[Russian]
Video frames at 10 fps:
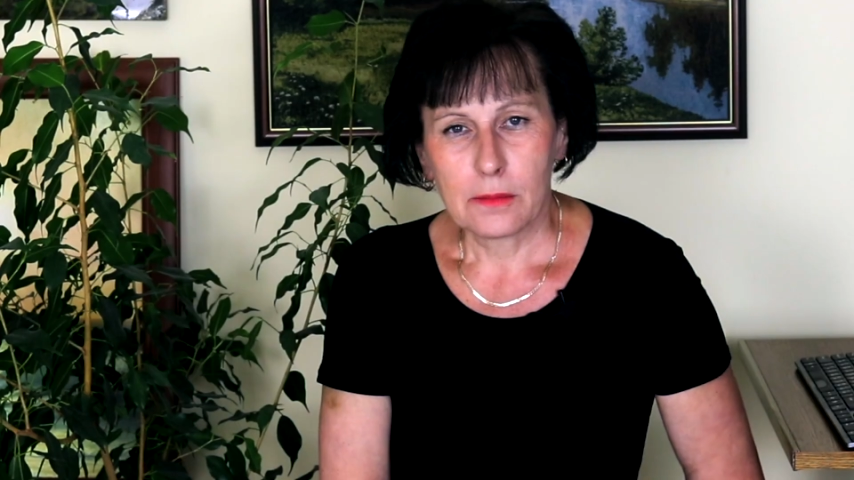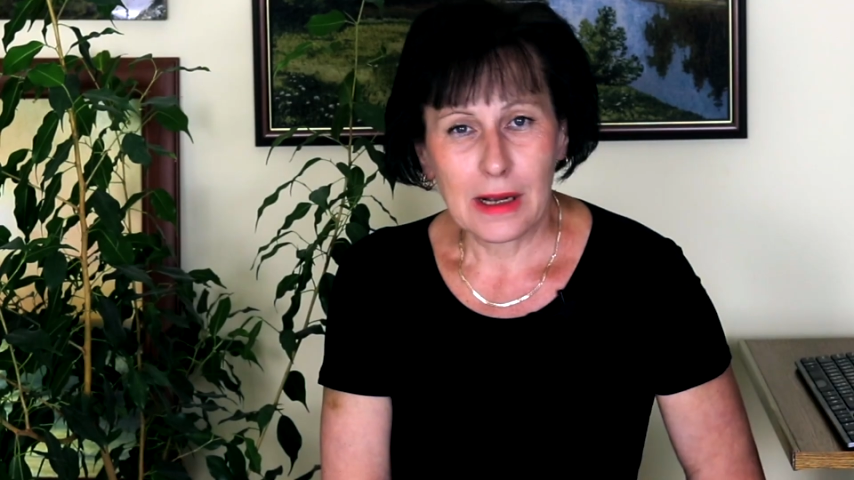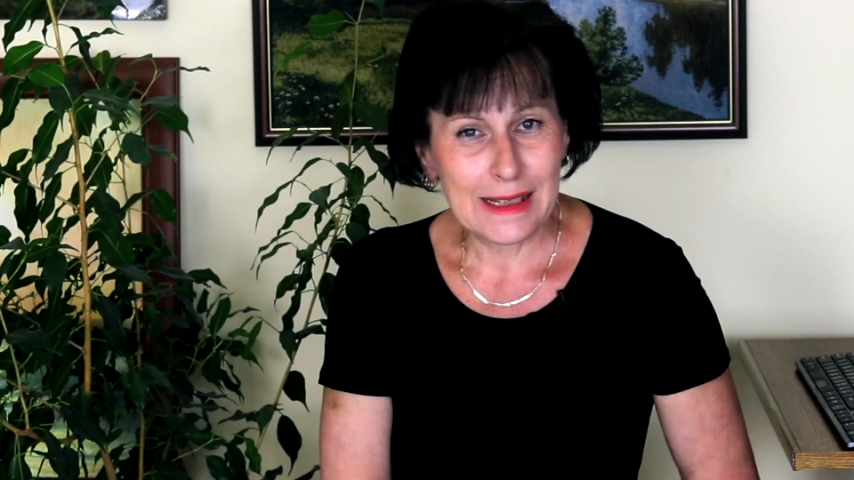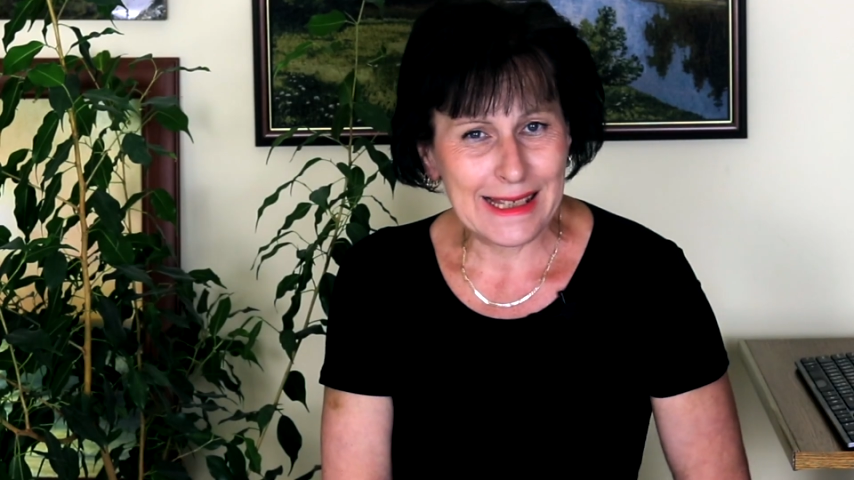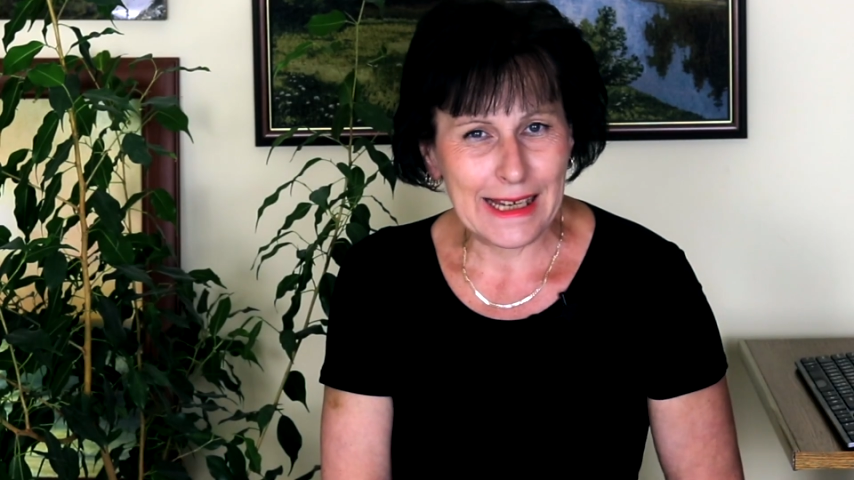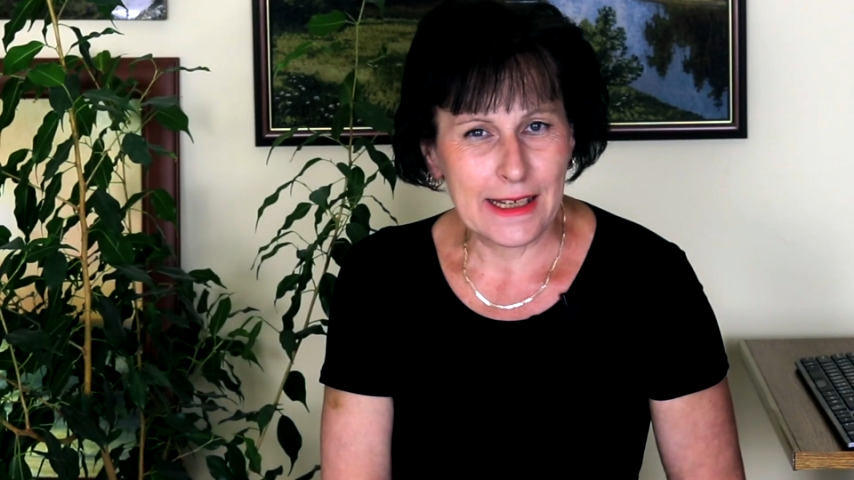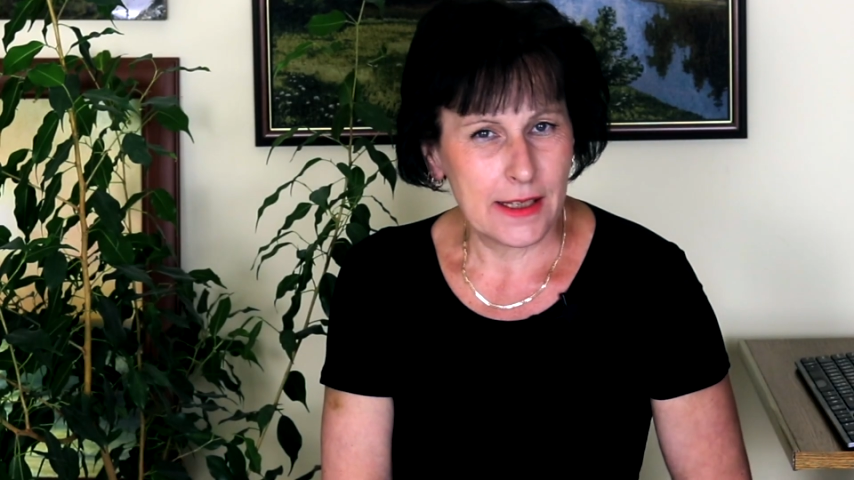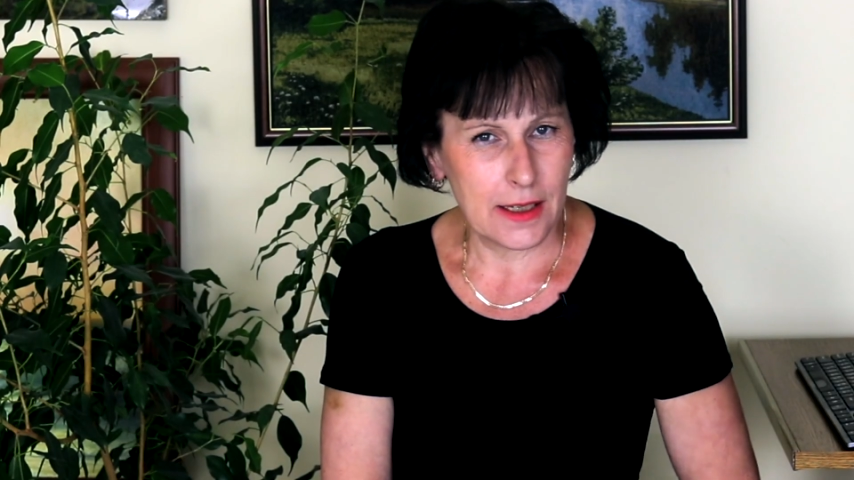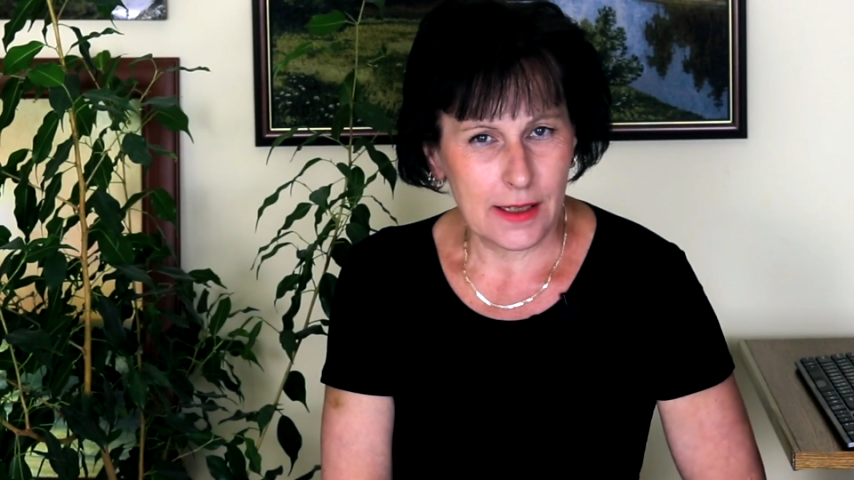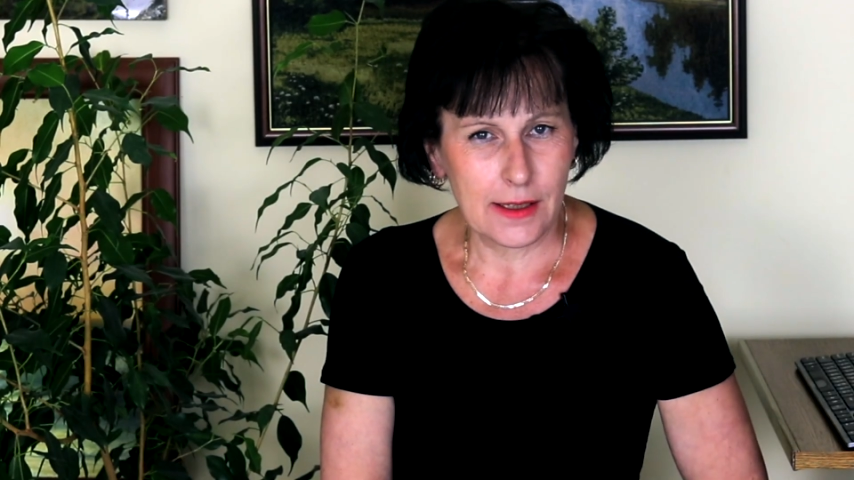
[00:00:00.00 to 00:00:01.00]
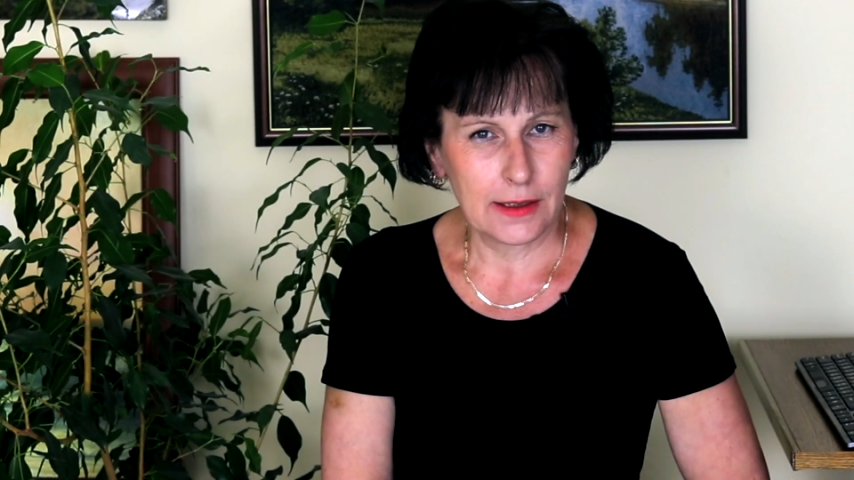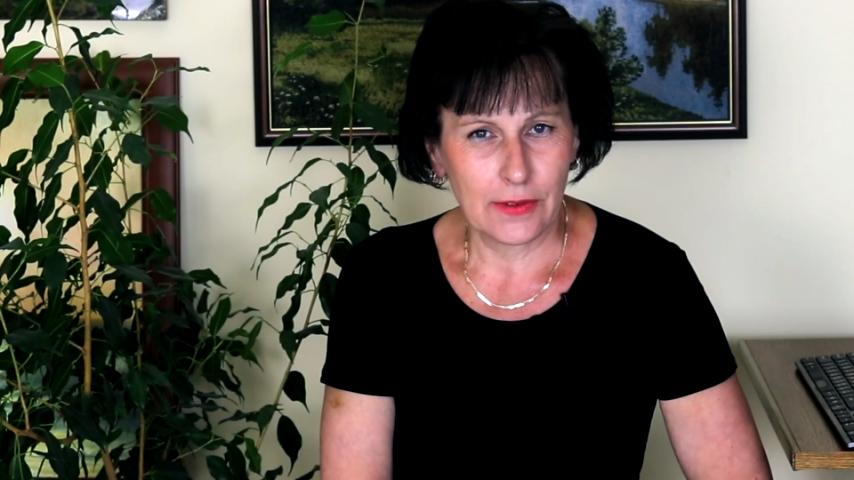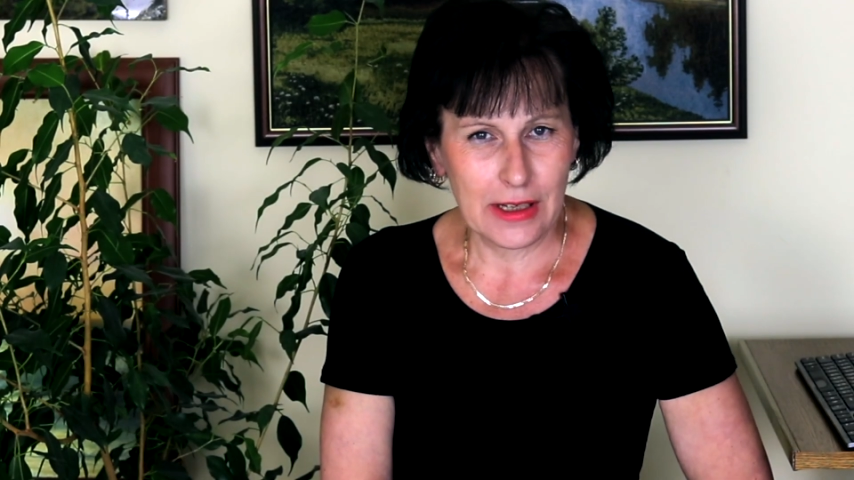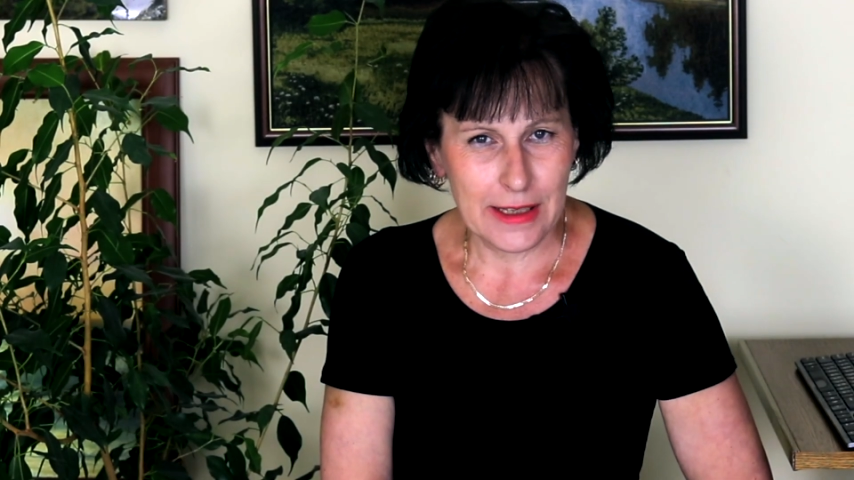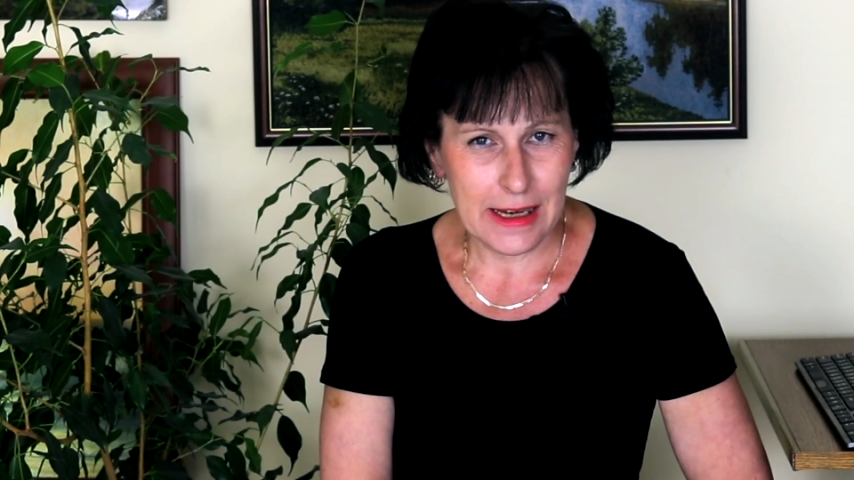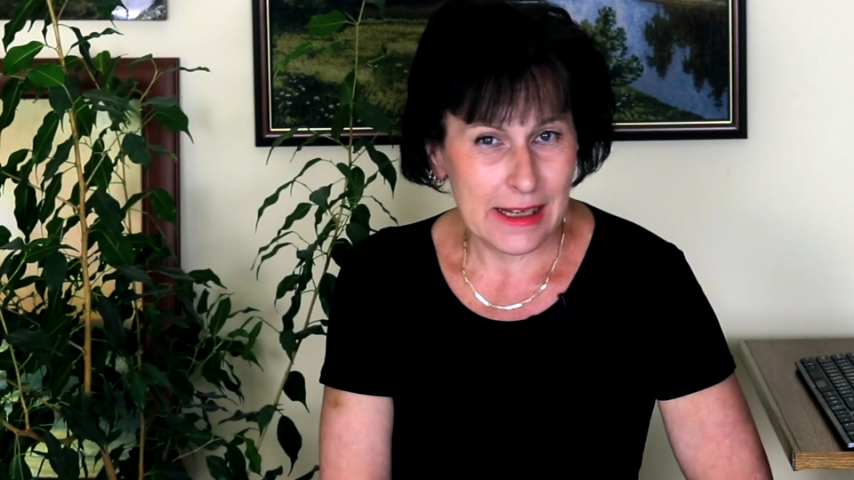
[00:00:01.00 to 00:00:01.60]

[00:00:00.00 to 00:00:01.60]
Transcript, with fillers: масса интересных новостей